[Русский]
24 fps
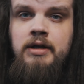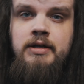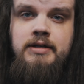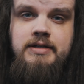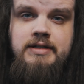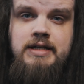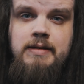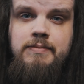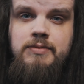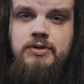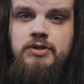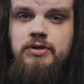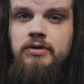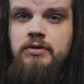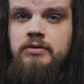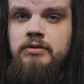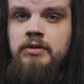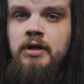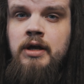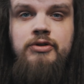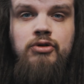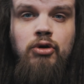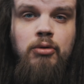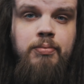
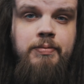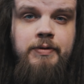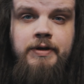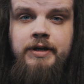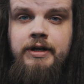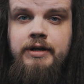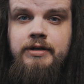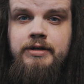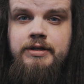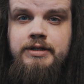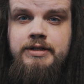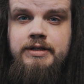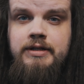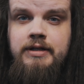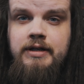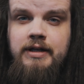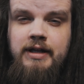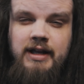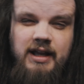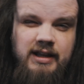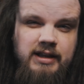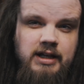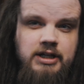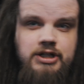Samson, Top Ears,
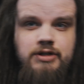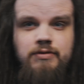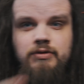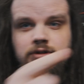и даже